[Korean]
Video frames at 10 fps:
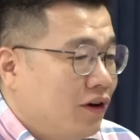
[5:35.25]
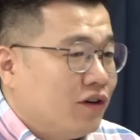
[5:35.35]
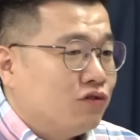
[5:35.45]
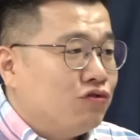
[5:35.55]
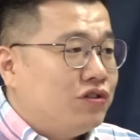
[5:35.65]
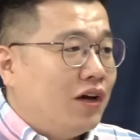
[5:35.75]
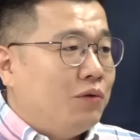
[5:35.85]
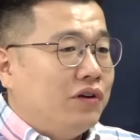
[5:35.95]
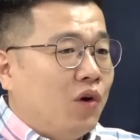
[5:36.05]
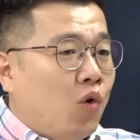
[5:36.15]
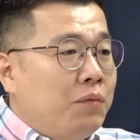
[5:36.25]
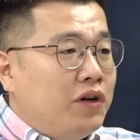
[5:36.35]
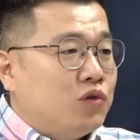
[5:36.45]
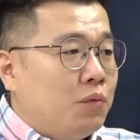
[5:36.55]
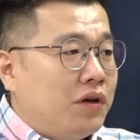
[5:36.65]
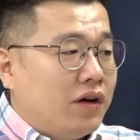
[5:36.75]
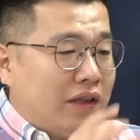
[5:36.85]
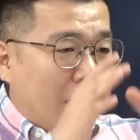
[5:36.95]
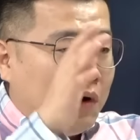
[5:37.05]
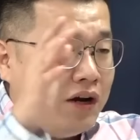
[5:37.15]
그리고 숫자도 이렇게 오밀조밀하게
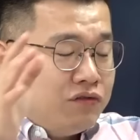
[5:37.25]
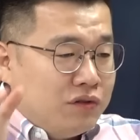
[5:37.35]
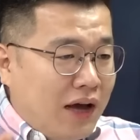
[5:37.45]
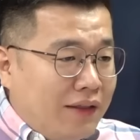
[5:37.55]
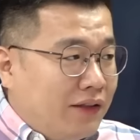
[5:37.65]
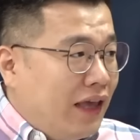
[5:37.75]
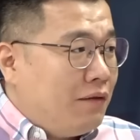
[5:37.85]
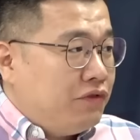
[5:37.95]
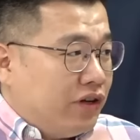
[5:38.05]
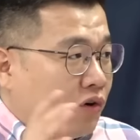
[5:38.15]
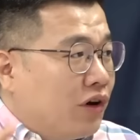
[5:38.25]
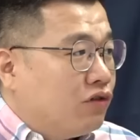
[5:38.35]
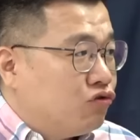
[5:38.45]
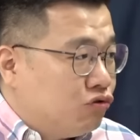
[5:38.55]
대화할 수 있는 하나 테이블 여러 개 음, 음.